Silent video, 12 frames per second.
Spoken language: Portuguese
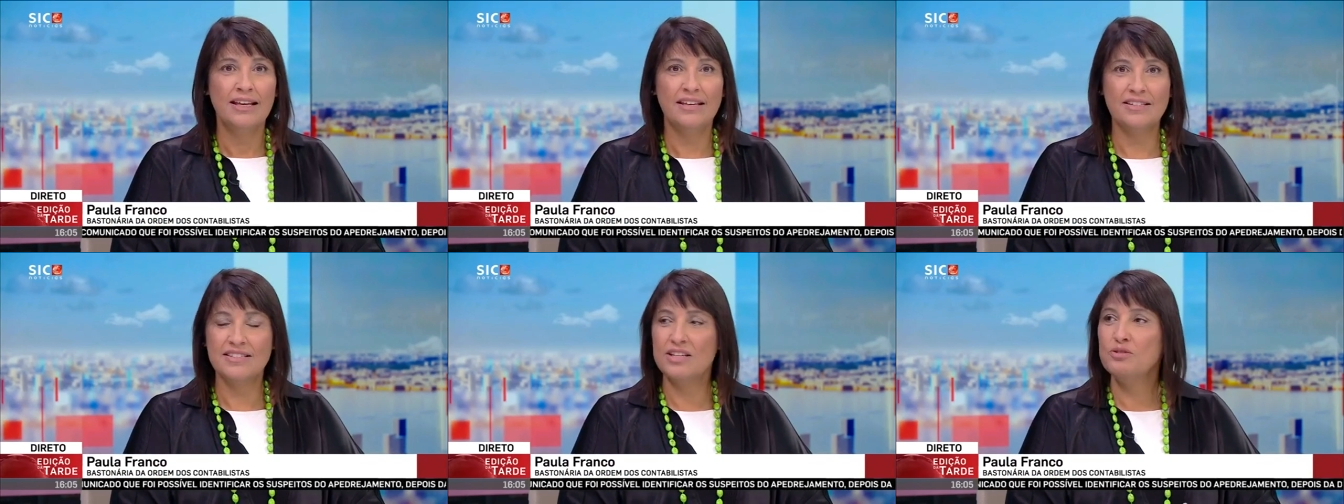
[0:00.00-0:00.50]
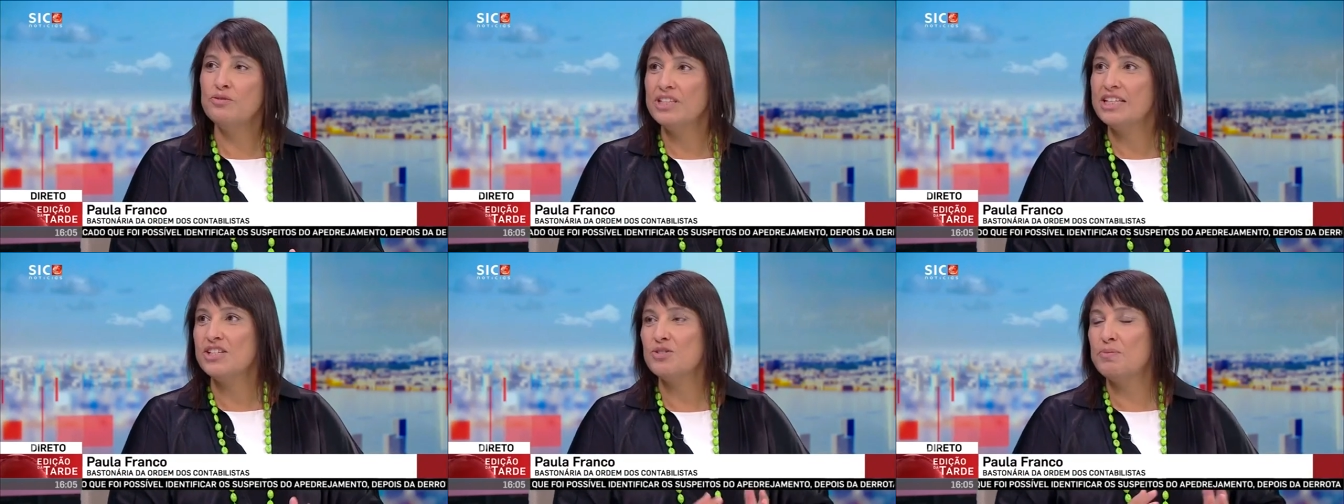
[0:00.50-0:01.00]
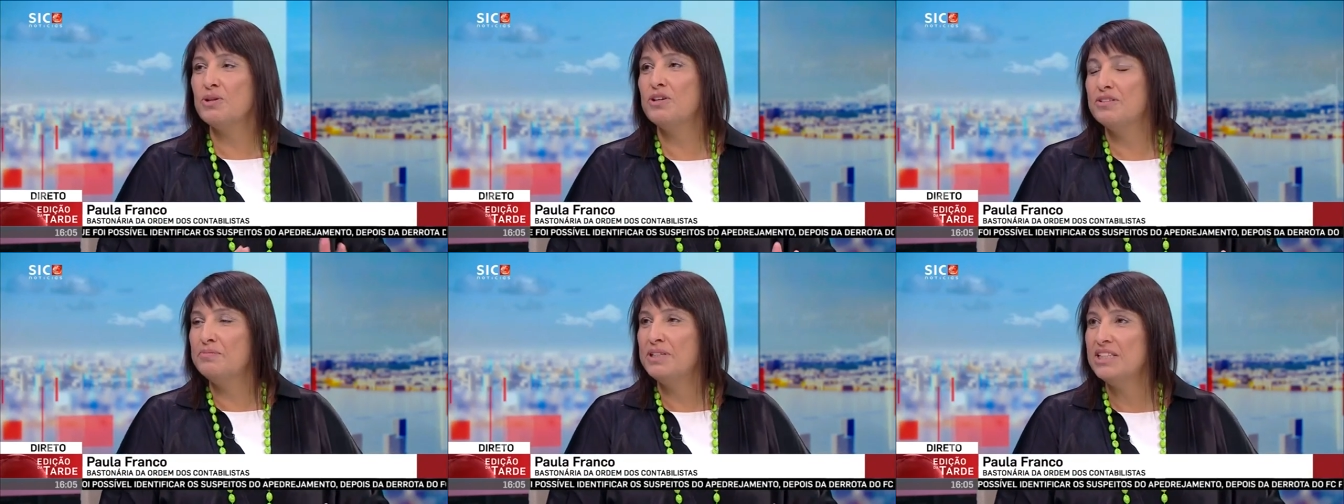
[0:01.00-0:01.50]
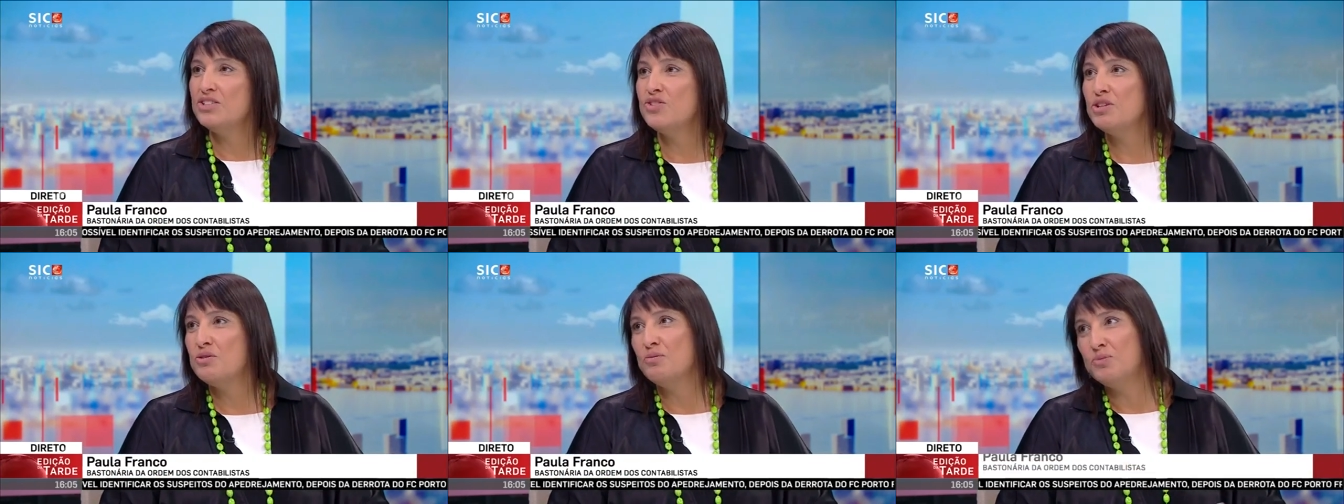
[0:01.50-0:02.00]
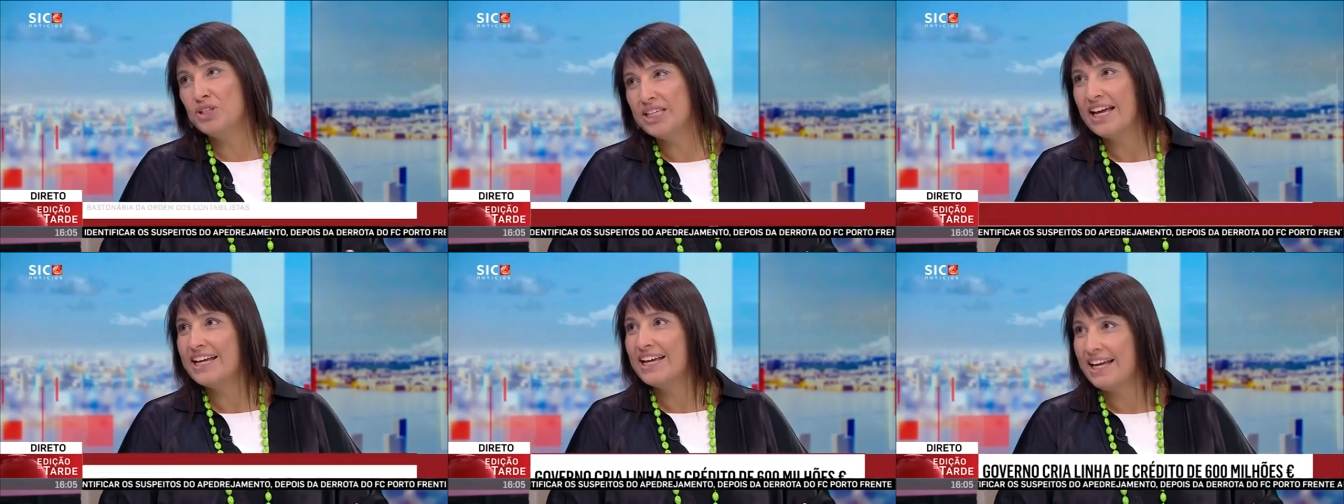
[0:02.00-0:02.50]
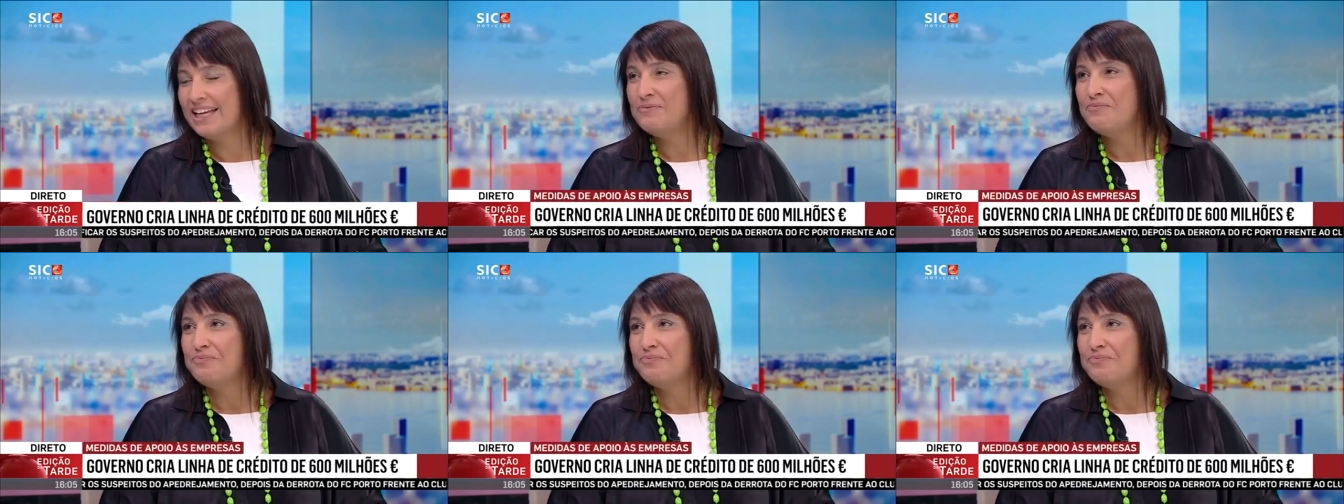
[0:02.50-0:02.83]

eh, sem dúvida que este pacote de medidas ficou muito aquém